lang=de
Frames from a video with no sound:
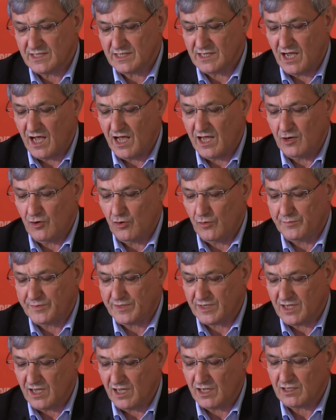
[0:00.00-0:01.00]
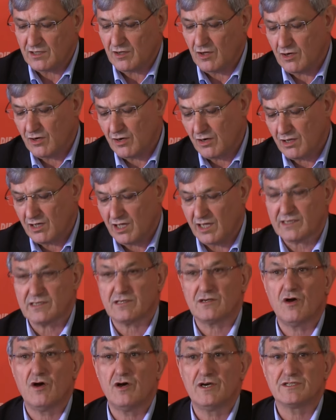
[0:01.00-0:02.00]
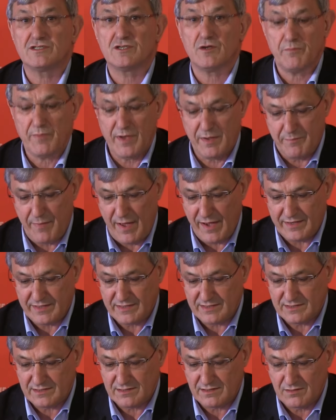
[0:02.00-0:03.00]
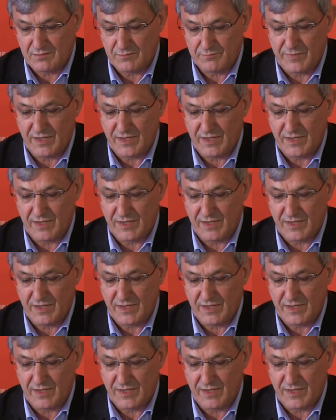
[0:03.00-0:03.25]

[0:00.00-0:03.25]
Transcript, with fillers: egal ob in Krankenhäusern, bei Banken,